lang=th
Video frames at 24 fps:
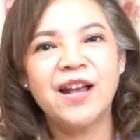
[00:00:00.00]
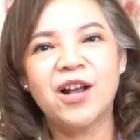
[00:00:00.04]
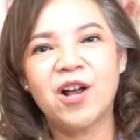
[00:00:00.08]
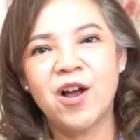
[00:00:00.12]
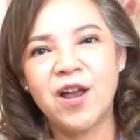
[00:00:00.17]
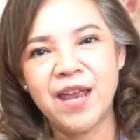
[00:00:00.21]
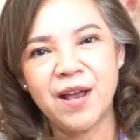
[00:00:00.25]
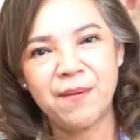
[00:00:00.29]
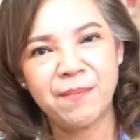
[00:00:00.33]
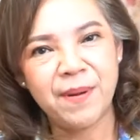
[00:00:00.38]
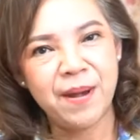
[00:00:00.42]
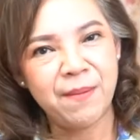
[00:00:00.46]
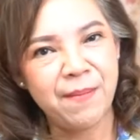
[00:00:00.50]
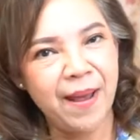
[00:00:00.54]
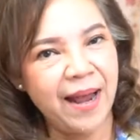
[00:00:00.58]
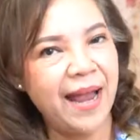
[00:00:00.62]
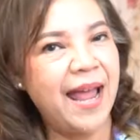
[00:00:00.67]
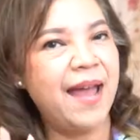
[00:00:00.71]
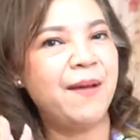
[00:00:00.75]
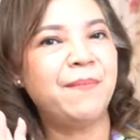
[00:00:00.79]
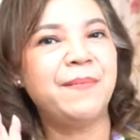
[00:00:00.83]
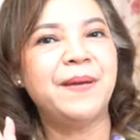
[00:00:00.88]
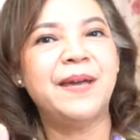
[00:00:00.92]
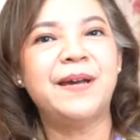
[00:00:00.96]
ก็ยังเป็นแบ็ก
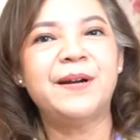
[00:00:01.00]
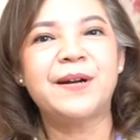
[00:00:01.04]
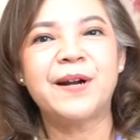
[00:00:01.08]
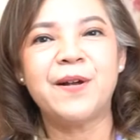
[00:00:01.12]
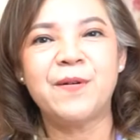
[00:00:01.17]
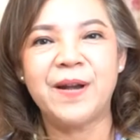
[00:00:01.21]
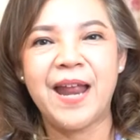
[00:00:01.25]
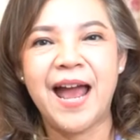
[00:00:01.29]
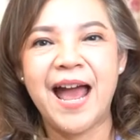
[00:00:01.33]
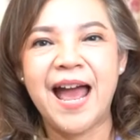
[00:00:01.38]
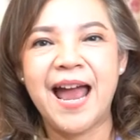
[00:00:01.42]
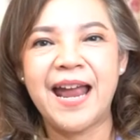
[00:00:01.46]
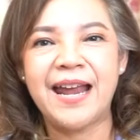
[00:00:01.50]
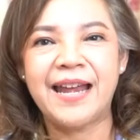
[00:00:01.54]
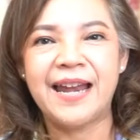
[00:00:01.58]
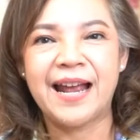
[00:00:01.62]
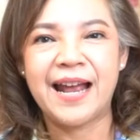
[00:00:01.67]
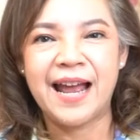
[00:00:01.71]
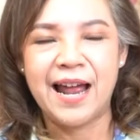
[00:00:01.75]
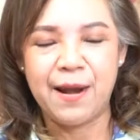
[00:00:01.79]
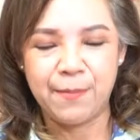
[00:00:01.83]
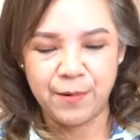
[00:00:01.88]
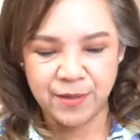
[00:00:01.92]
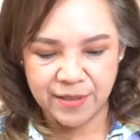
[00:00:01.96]
อัพให้เราได้
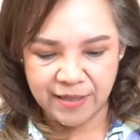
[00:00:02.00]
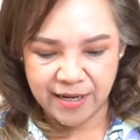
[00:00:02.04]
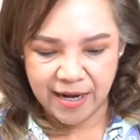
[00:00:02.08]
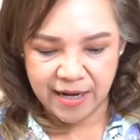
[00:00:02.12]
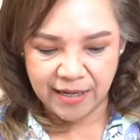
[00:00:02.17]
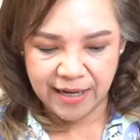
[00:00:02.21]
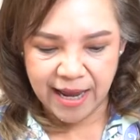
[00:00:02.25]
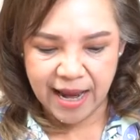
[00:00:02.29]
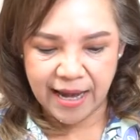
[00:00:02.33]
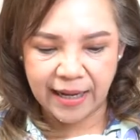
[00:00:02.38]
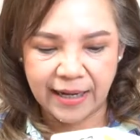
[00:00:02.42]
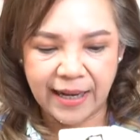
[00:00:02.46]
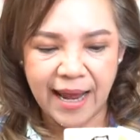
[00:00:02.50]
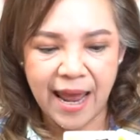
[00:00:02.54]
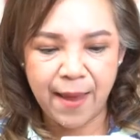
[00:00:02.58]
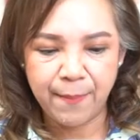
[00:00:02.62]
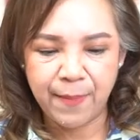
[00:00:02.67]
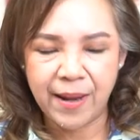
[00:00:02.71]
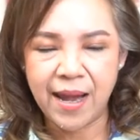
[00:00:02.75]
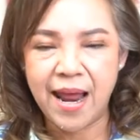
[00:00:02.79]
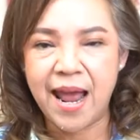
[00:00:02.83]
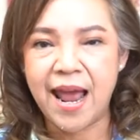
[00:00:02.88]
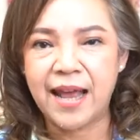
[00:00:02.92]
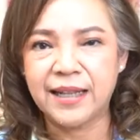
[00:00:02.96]
นะคะเพราะฉะนั้นการแก้
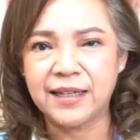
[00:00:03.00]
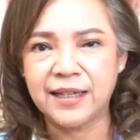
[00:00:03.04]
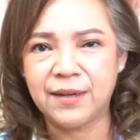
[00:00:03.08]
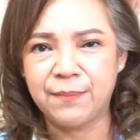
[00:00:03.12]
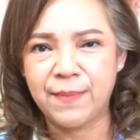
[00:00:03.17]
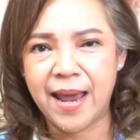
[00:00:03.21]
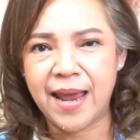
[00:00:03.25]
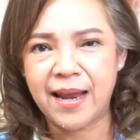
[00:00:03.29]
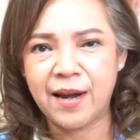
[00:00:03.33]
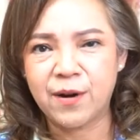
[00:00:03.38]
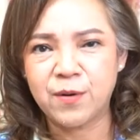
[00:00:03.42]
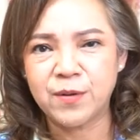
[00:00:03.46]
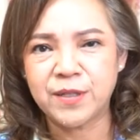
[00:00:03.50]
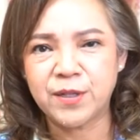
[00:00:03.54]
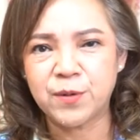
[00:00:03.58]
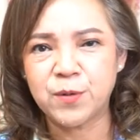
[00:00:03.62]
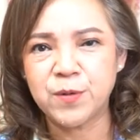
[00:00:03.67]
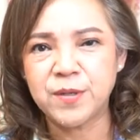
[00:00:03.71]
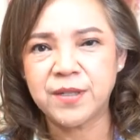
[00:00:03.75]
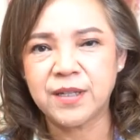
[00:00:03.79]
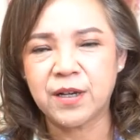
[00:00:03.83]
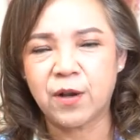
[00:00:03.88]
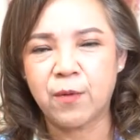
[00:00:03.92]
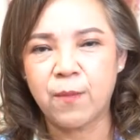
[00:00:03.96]
ปัญหาถึงแม้เราจะ
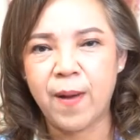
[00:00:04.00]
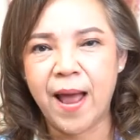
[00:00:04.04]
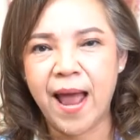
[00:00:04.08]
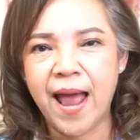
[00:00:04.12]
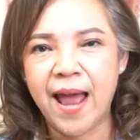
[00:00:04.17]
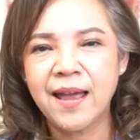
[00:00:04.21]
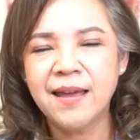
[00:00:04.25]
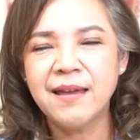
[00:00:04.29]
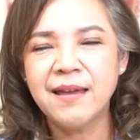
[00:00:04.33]
รู้สึกว่า